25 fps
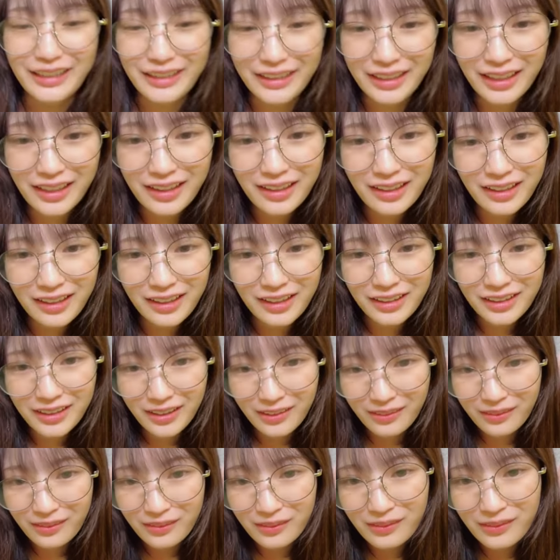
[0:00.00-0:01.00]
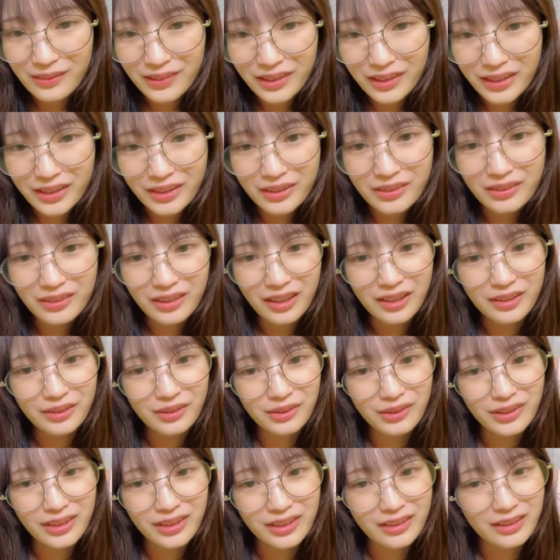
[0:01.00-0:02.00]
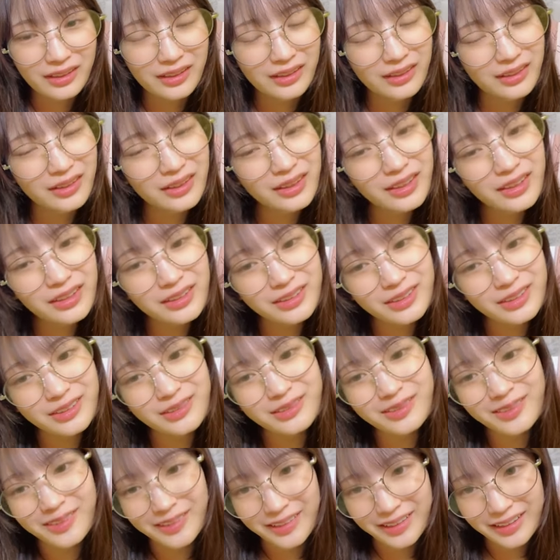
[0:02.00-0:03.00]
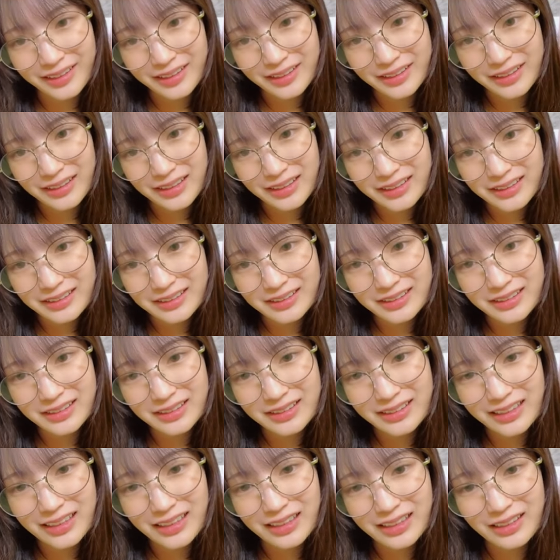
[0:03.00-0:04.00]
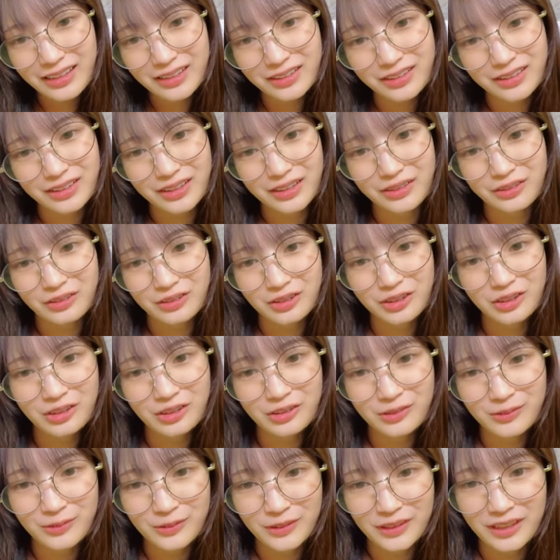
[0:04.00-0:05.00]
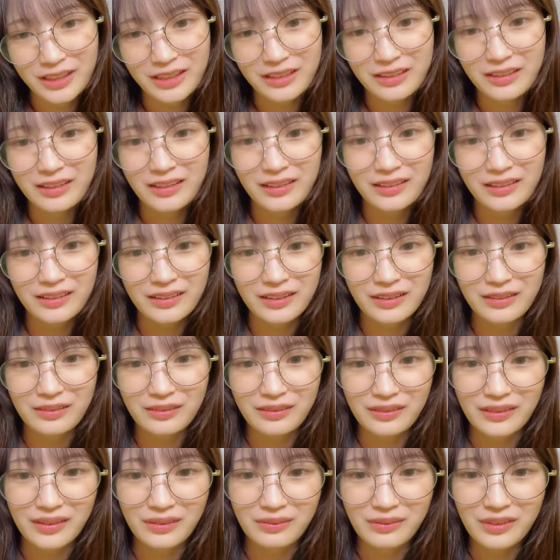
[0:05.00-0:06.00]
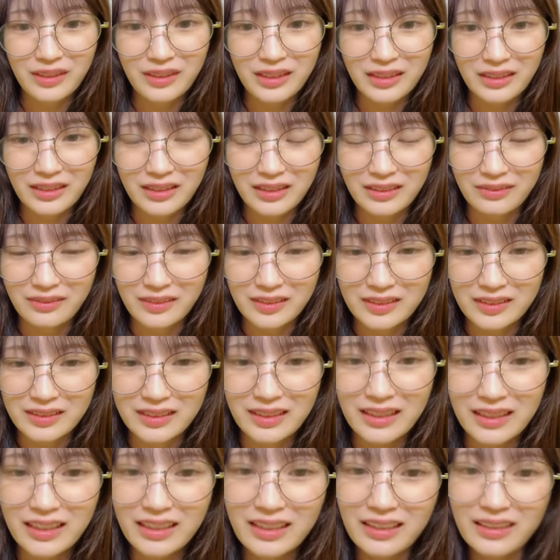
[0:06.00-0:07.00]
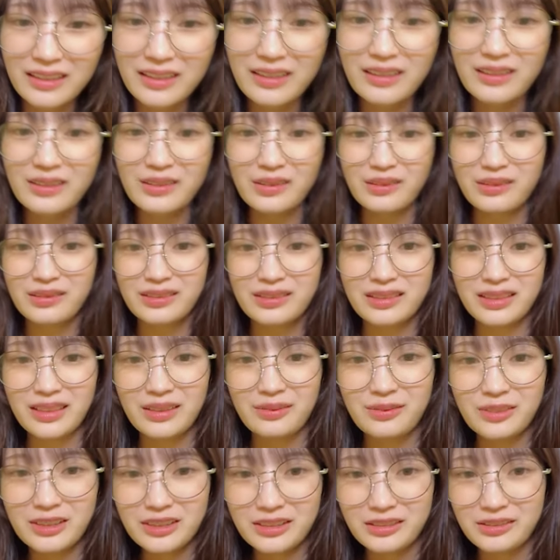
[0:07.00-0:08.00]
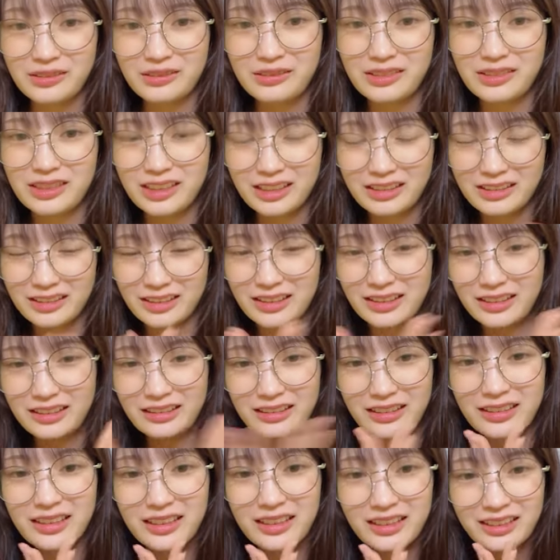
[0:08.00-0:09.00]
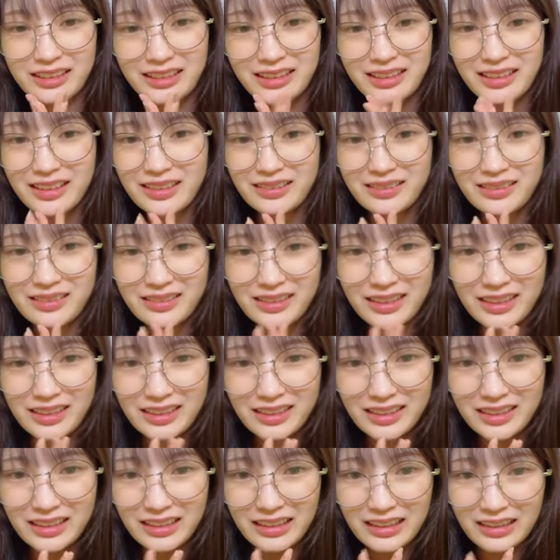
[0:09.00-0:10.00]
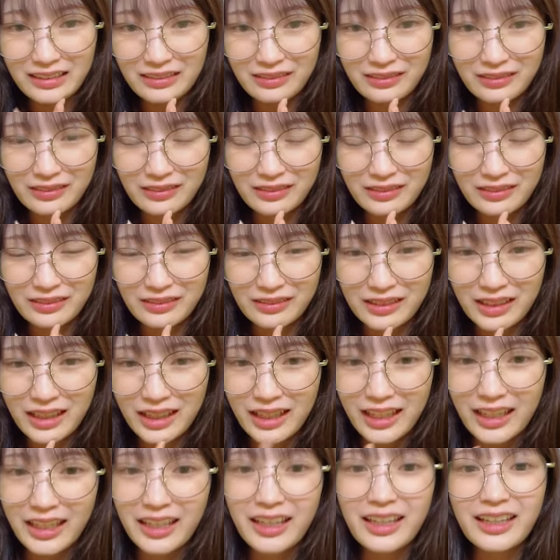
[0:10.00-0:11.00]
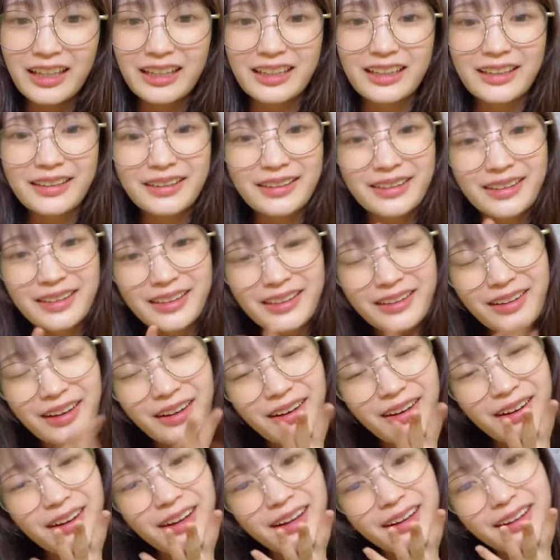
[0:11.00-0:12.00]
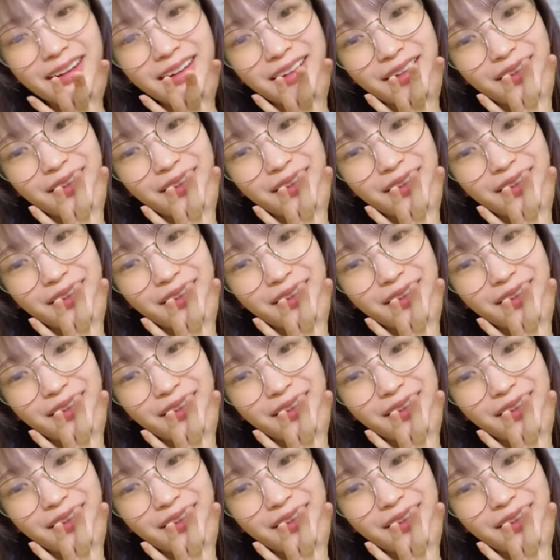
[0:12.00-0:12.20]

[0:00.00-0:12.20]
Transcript: 年間100公演くらい撮っててえー、すごい新生ラストへのリオンも気になってるので見に来てますえー、ありがとうございますようさんさん嬉しいよえだってさ